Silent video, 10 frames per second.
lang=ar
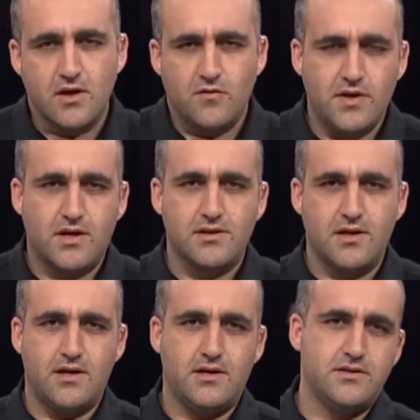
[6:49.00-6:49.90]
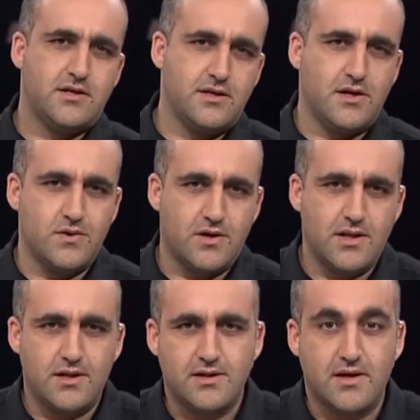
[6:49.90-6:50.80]
في قضايا نتنياهو
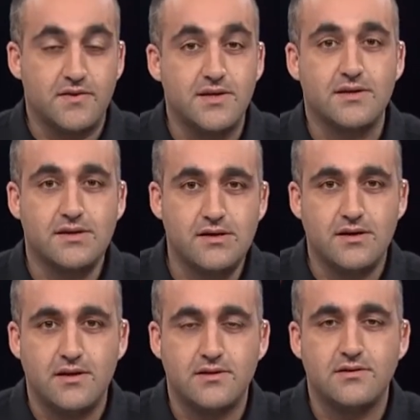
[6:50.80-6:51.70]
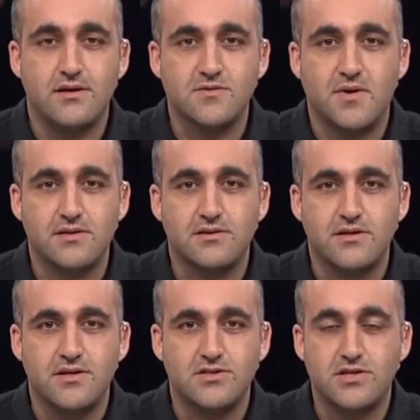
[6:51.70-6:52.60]
الكثيرة التي
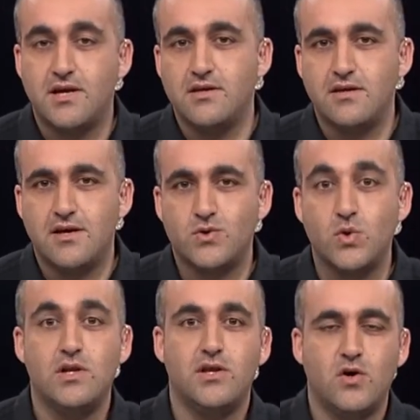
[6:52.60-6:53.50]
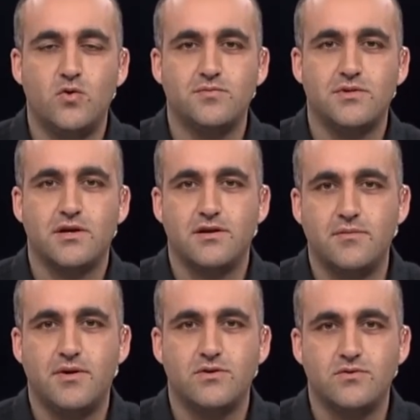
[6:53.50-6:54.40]
أصبحت شائكة كل يوم
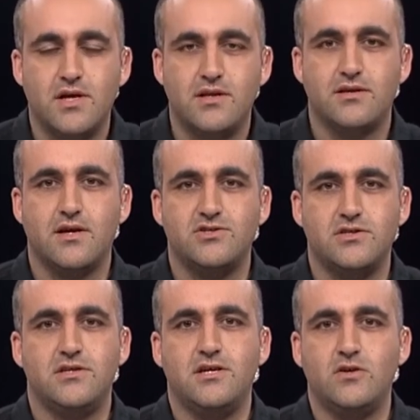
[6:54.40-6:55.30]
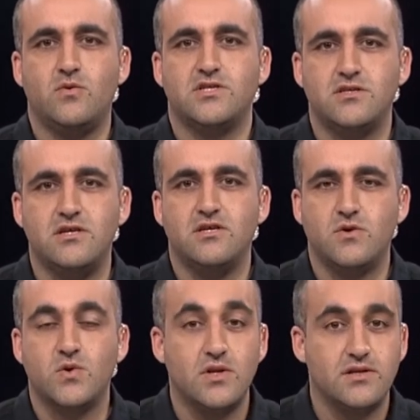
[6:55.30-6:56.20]
تقريبا هنالك جديد وجديد
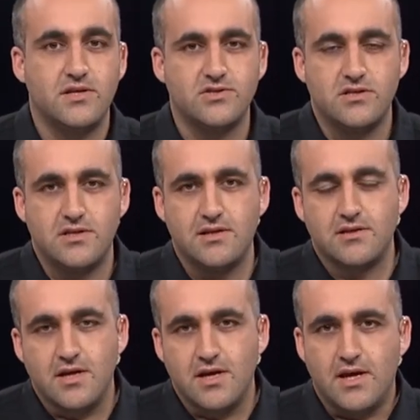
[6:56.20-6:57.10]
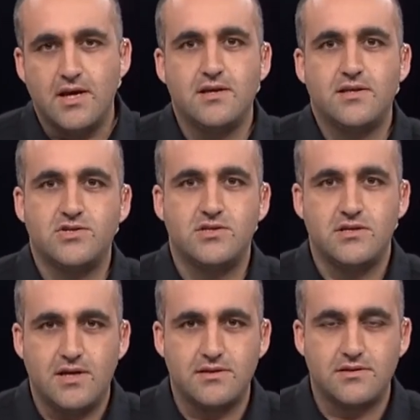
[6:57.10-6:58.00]
وكل التجديدات هي
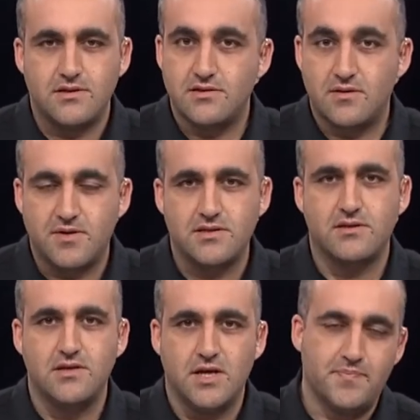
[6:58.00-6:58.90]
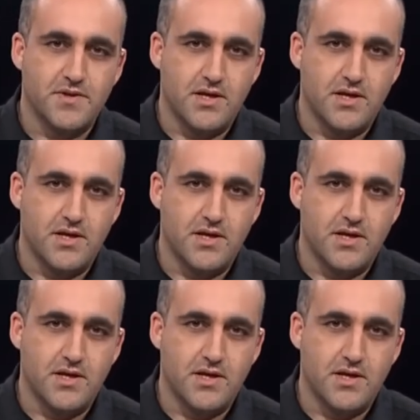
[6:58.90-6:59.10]
تجديدات دراماتيكية